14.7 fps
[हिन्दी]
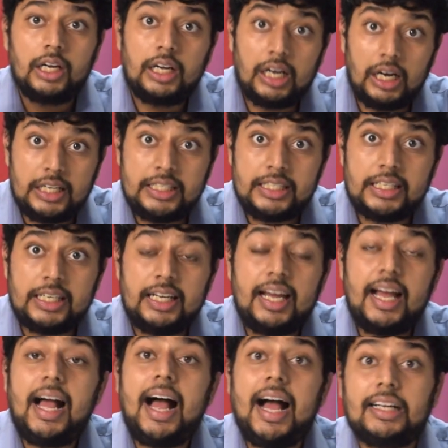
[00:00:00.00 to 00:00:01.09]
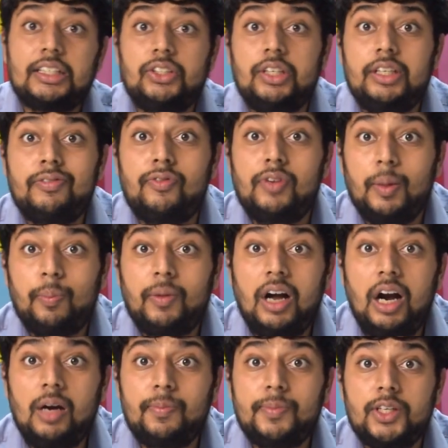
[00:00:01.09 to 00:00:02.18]
कल से एक्चुअली
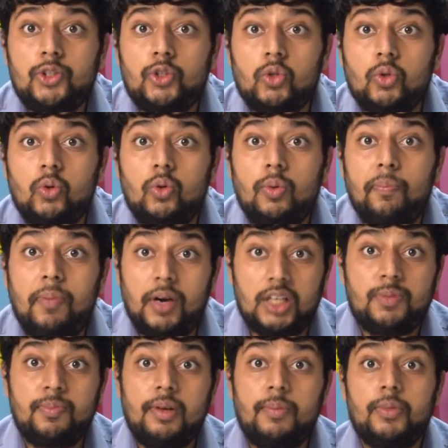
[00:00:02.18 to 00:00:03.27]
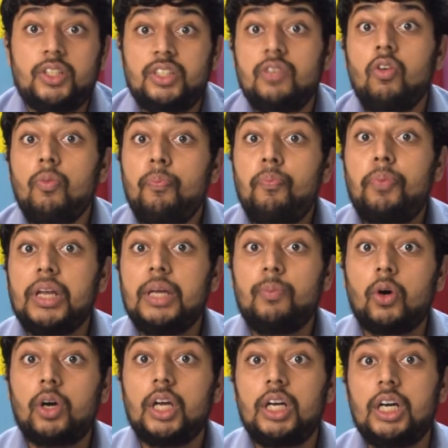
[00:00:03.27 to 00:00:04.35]
फ्लिपकार्ट पे जो प्लस मेंबर्स हैं वो प्री
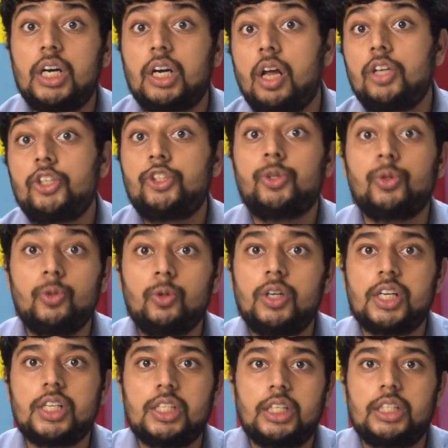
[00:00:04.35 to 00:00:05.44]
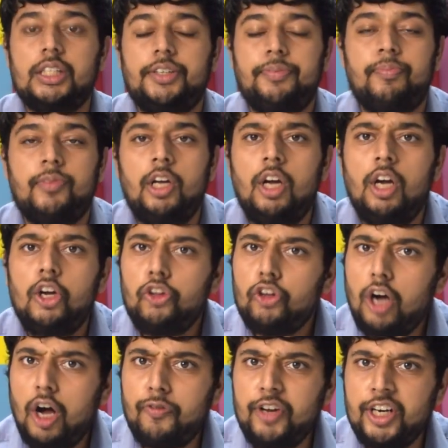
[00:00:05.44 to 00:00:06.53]
बुकिंग करना शुरू कर सकते हैं तो
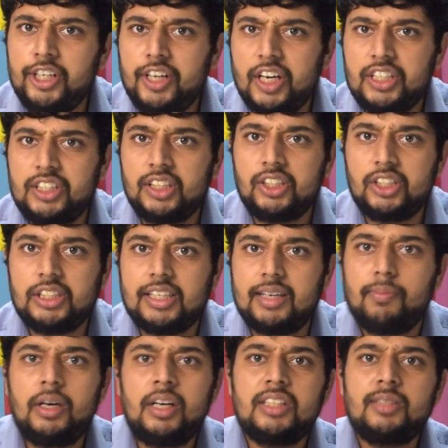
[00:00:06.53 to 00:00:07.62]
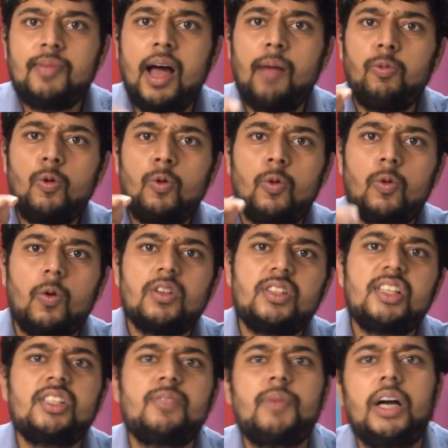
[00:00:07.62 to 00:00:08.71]
काफ़ी इंटरेस्टिंग चीज़ है बट इसमें आपको कौन
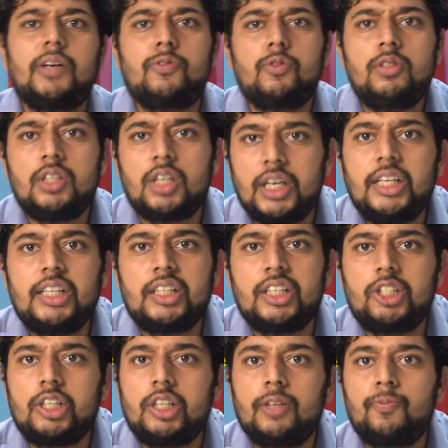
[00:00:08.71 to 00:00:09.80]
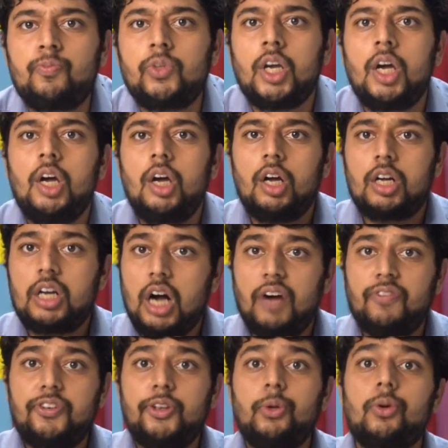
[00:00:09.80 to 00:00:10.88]
से स्मार्टफोन्स खरीदने चाहिए
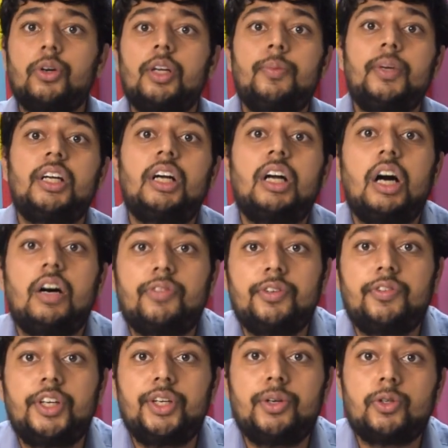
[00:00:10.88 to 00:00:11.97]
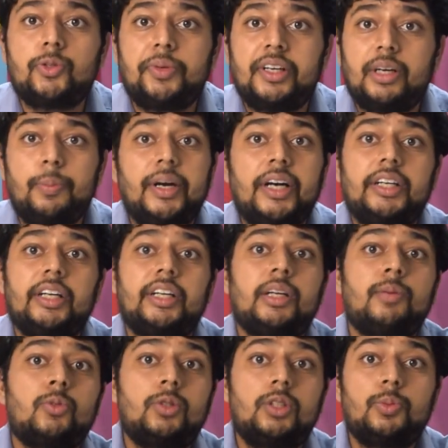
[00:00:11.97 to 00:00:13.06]
काफ़ी लोगों ने मेरे काफ़ी वीडियोस पे कमेंट करके
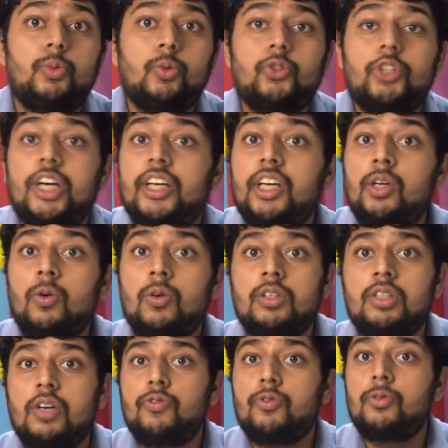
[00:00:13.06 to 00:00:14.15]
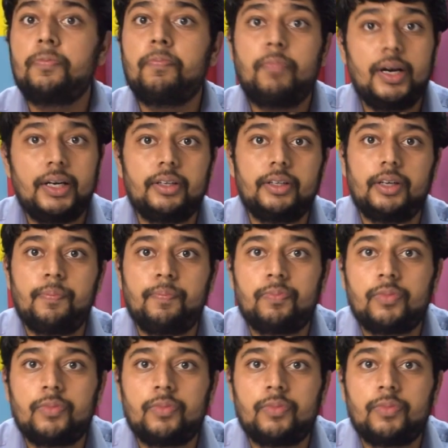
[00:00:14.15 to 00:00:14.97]
मुझसे पूछा है कि कौन सा फ़ोन बेटर है